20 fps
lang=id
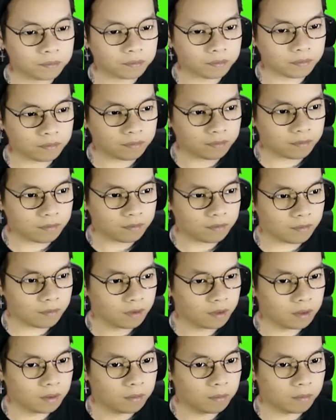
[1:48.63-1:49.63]

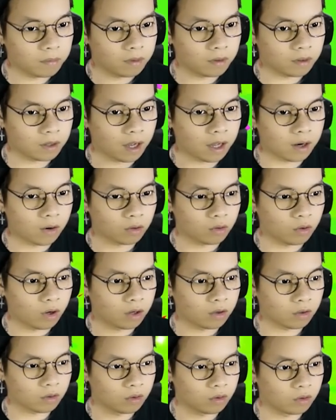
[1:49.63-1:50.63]
Oke, okay, unlock dulu,
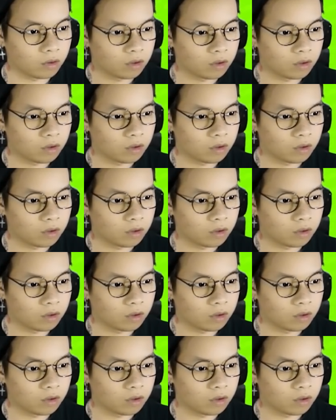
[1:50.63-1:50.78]
unlock dulu.